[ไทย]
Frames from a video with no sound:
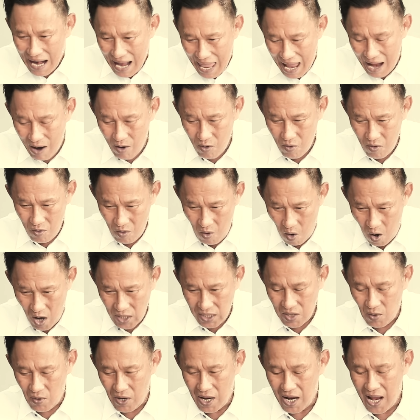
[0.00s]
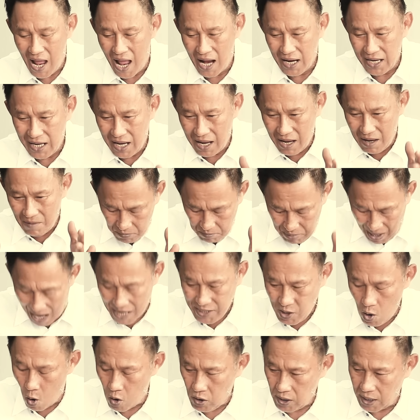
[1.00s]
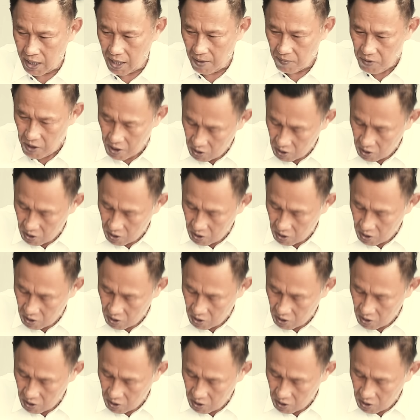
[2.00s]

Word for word: แล้วก่อนถึงวัดระฆังเนี่ยพานนกเนี่ย